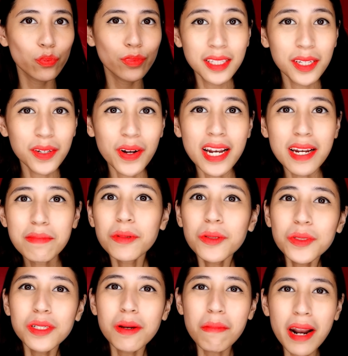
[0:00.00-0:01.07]
Hindi ko alam
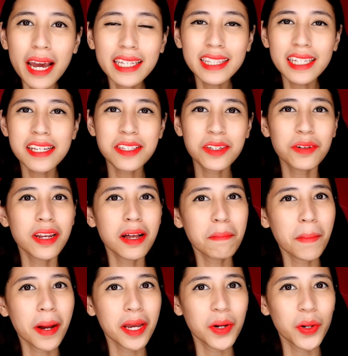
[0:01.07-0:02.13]
kung sa brightness ko
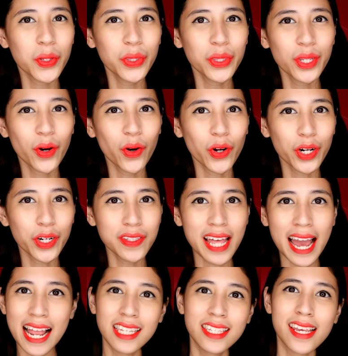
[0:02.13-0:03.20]
lang ba yun or
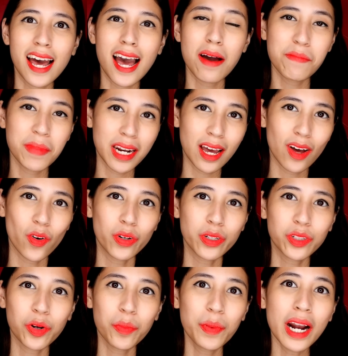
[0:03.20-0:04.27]
dahil sa camera ko.
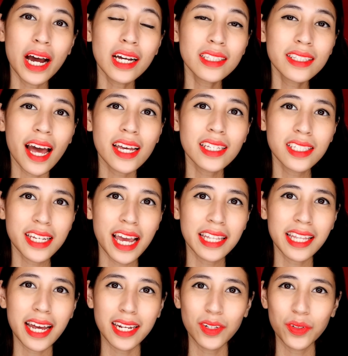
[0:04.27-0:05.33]
Sobrang taas
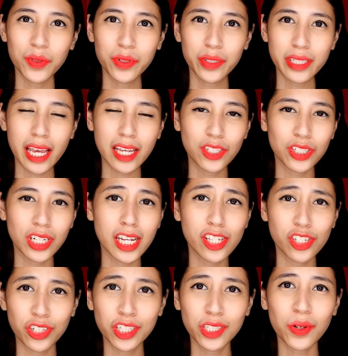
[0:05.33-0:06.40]
yata nung
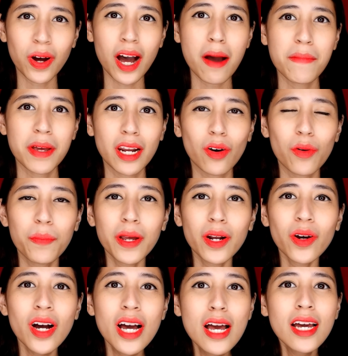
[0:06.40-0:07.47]
saturation nitong camera ko.
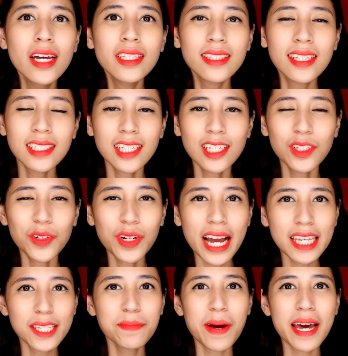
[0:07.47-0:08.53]
Pero, tingnan nyo
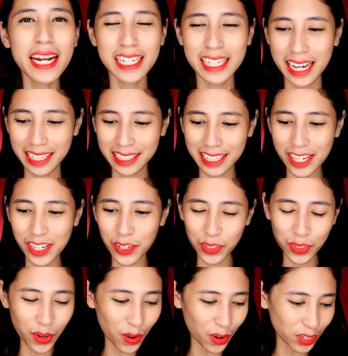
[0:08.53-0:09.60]
guys, para siyang
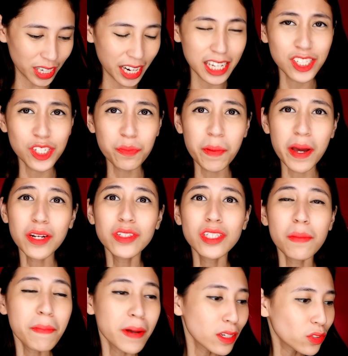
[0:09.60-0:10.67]
neon orange. Pero
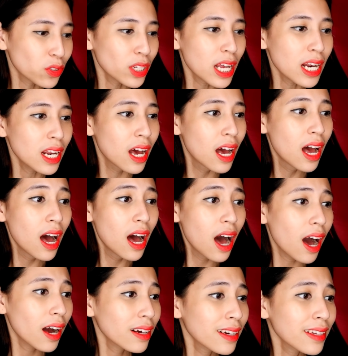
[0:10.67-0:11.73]
sa personal,
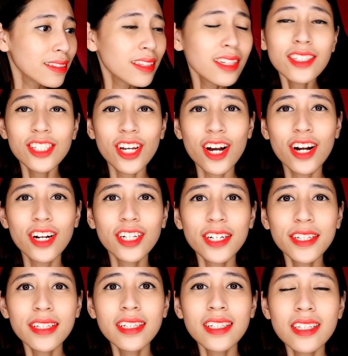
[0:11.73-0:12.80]
ang ganda niya. Ang
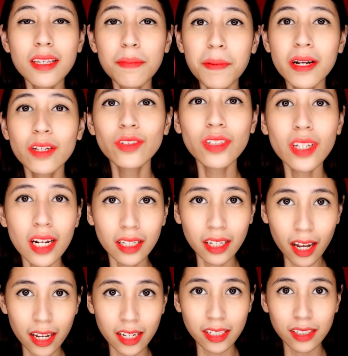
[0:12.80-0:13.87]
ganda niya sa personal
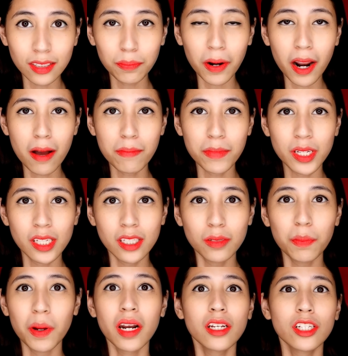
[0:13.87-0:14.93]
guys.
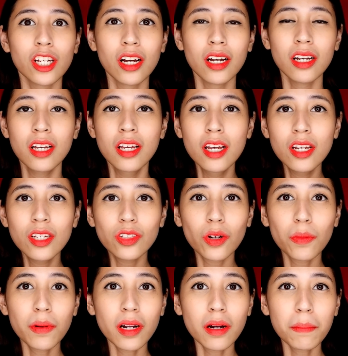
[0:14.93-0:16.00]
Promise. Para siyang
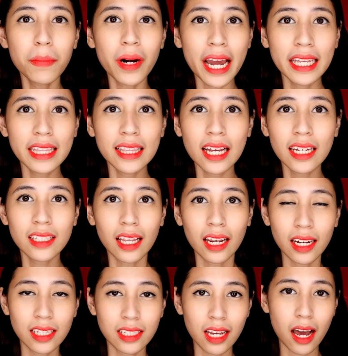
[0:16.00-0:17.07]
sobrang bright lang
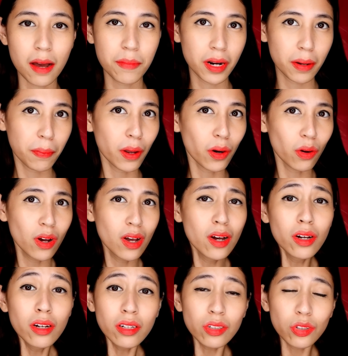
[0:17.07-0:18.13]
talaga sa camera. Pero,
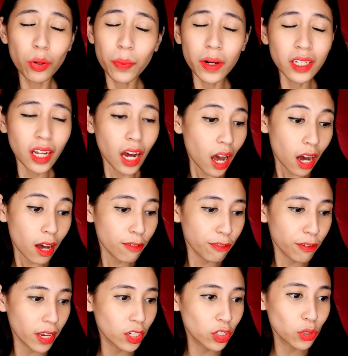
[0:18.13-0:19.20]
Sobrang
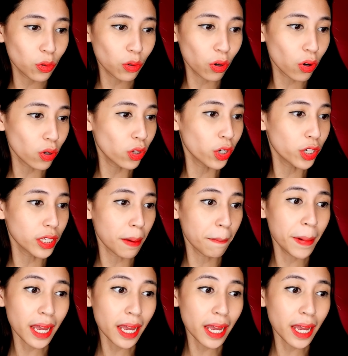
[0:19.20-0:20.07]
nakaka-fresh yung color niya.